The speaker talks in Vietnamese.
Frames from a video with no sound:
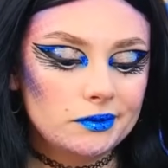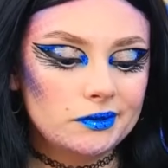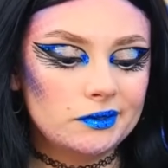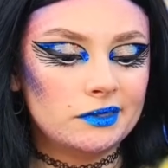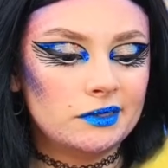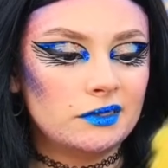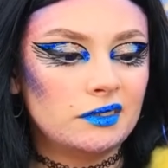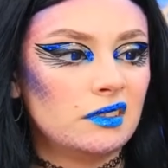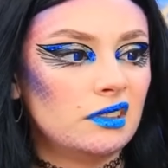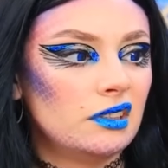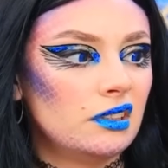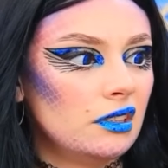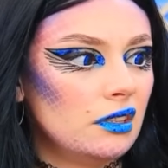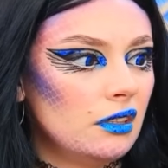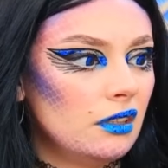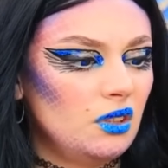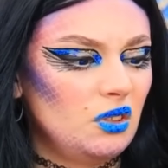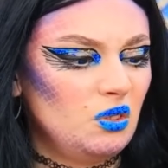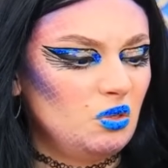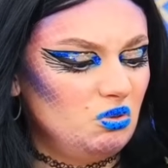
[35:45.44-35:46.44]
Rất tiếc,
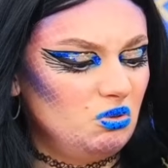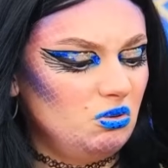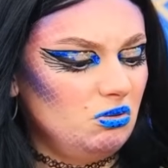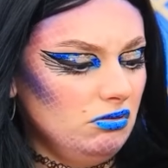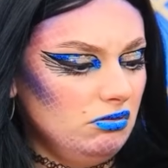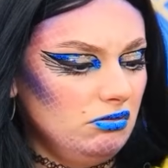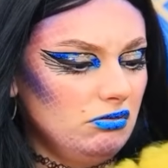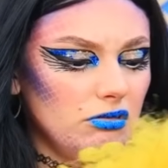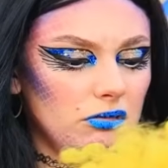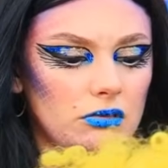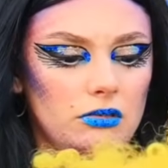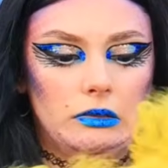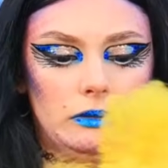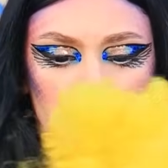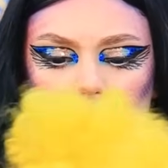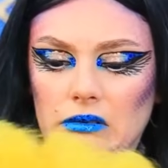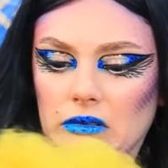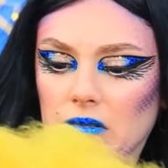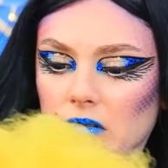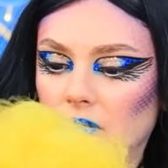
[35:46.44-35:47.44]
đây
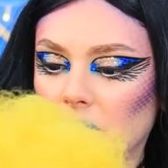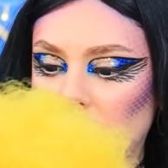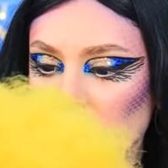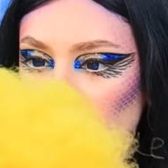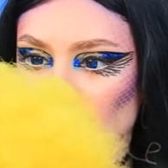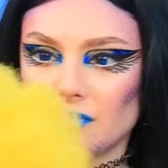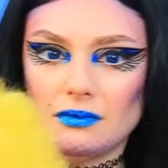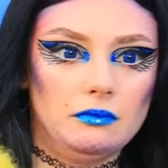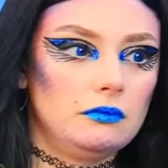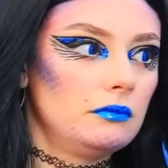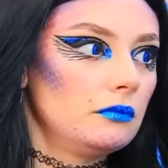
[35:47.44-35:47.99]
thật sự là một bộ